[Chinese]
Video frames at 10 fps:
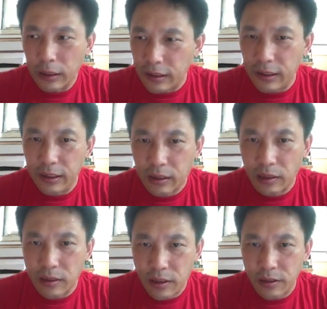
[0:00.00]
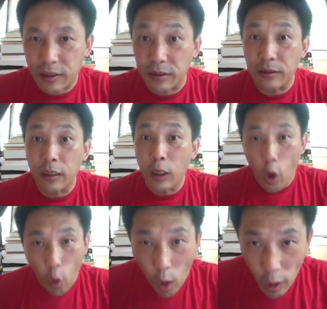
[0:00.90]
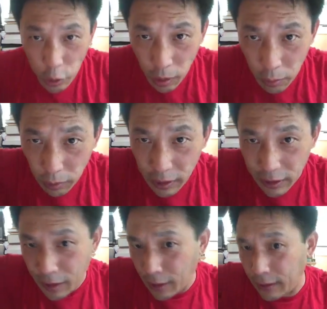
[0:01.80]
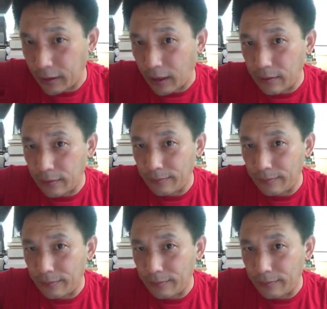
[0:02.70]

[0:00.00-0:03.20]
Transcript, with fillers: 以正视听。皇权国家是可以的，